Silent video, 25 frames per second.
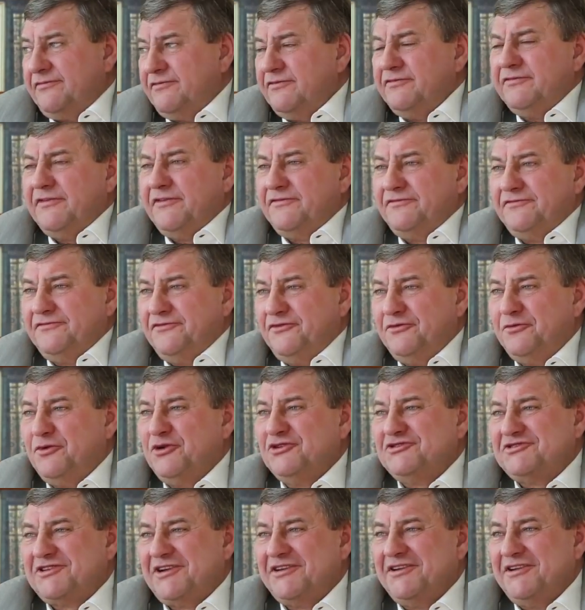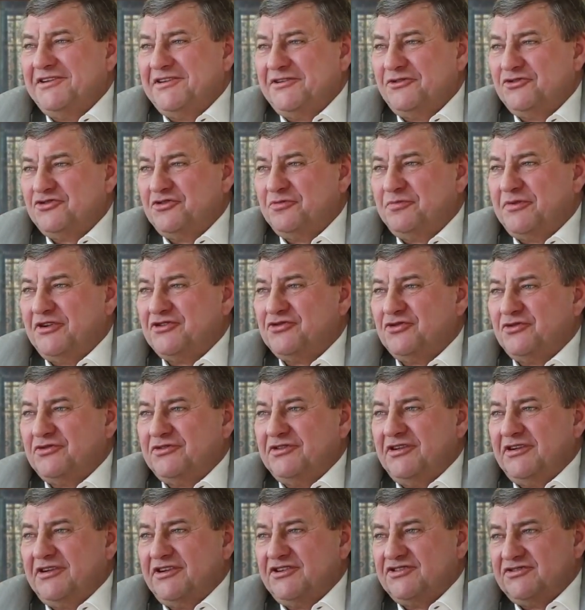ну, в любой стране это очень
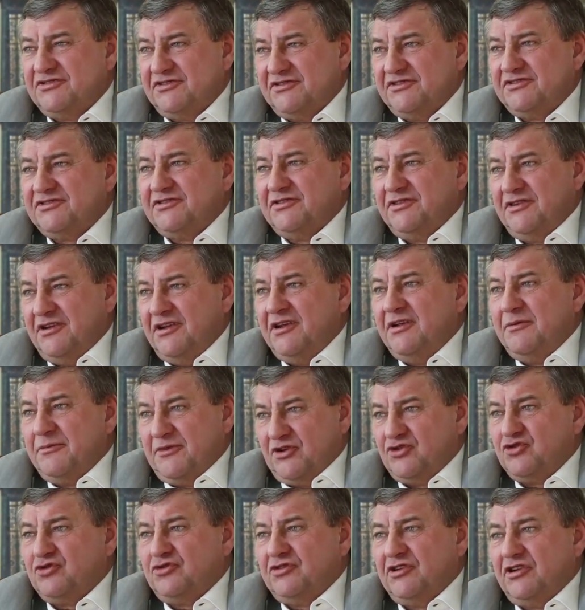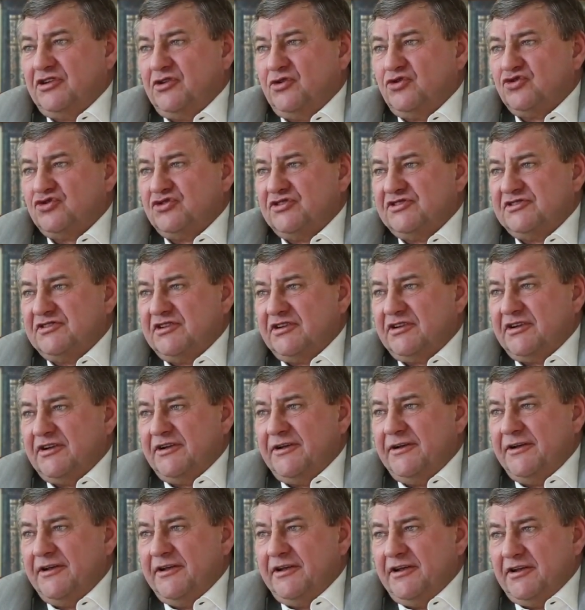почетная, конечно же, почетная должность
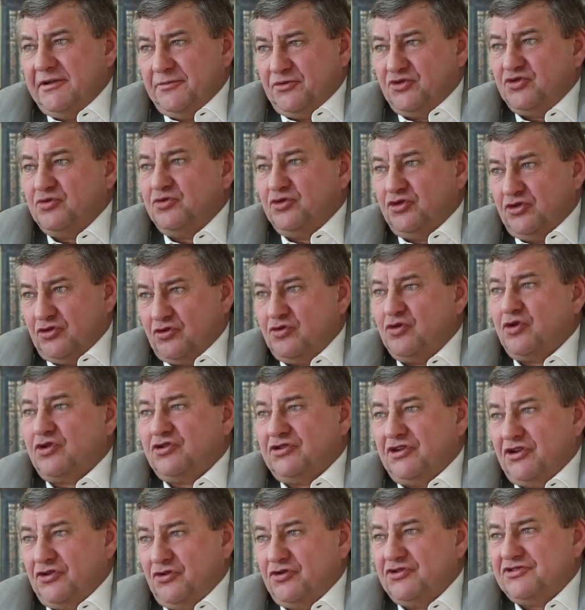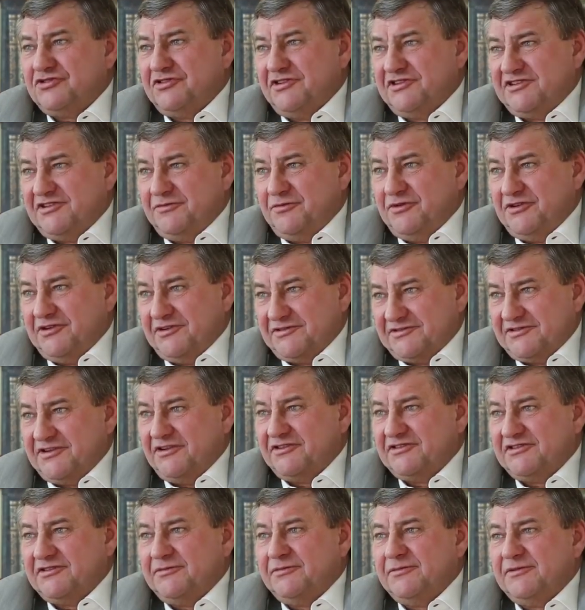такая. Причем он ее город донес на себе и
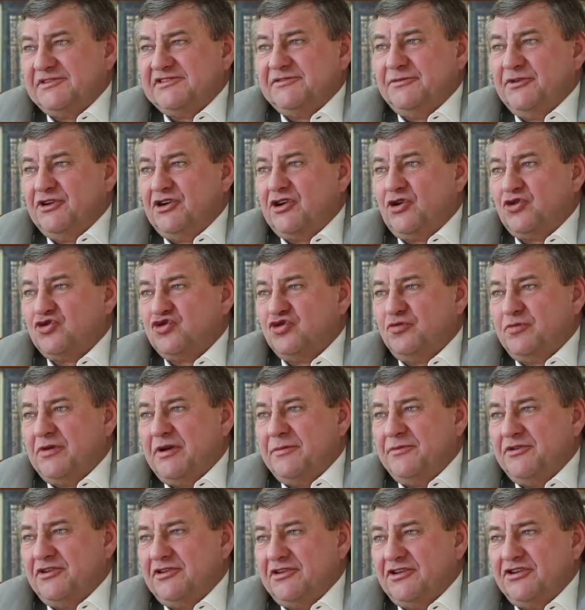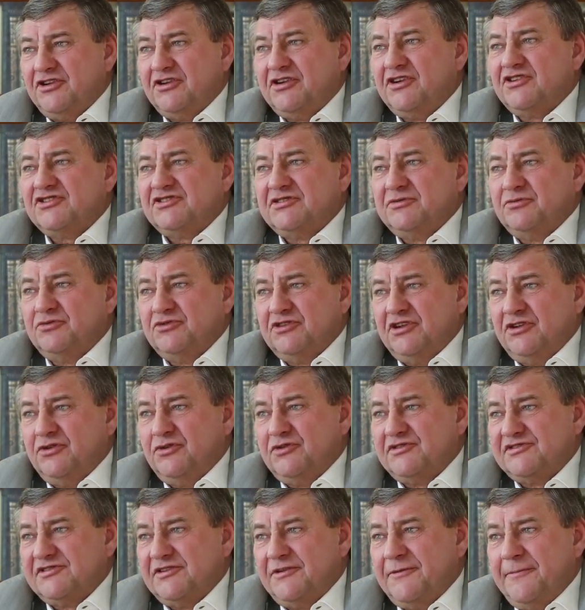оставил о себе хорошую память, это не каждому
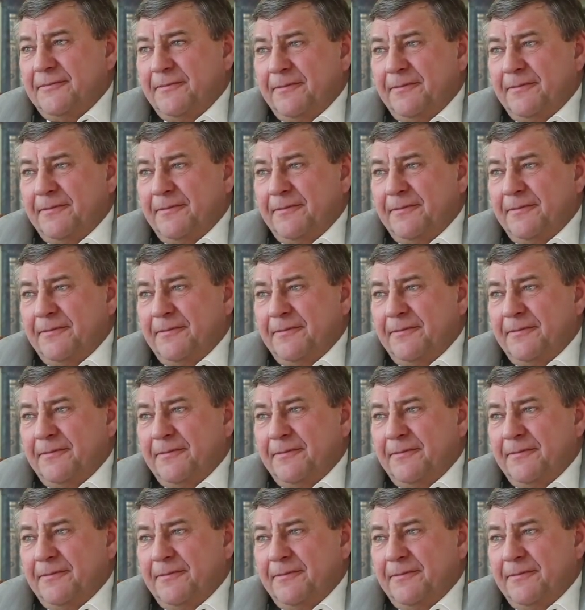удается.